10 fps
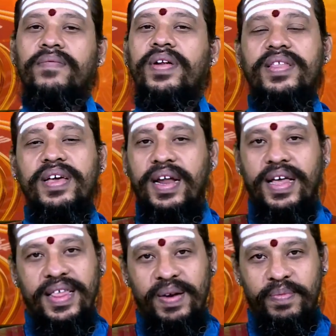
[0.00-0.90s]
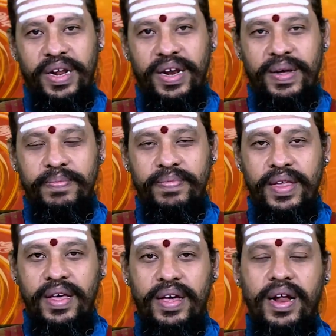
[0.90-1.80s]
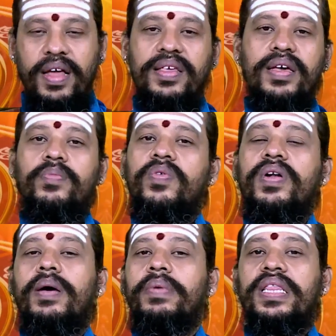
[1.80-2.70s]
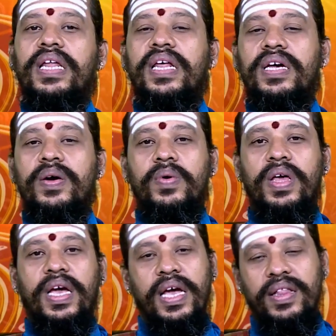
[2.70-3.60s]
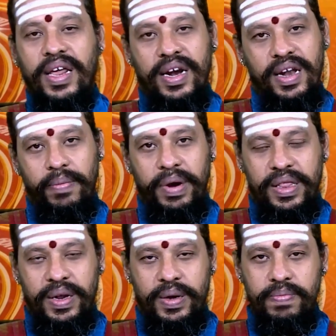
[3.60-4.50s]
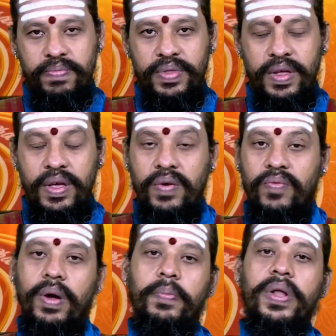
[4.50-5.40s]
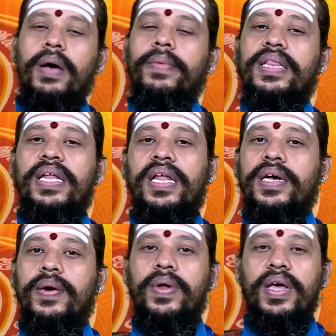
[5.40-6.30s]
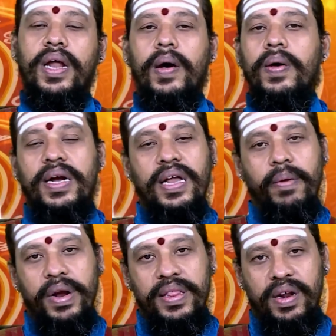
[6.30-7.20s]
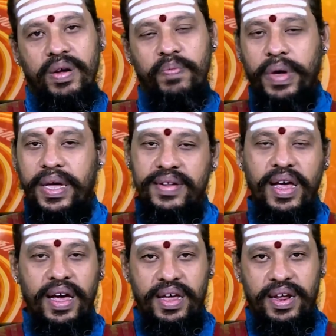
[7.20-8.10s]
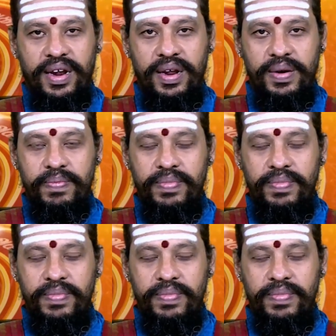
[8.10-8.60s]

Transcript: விருச்சக ராசி அன்பர்களே ராசிக்கு மூன்றாம் இடத்தில் இருக்கக்கூடிய கேது இரண்டாம் இடத்திற்கும் ஒன்பதாம் இடத்தில் இருக்கக்கூடிய ராகு எட்டாம் இடத்திற்கும் பயிற்சி ஆகிறார்கள்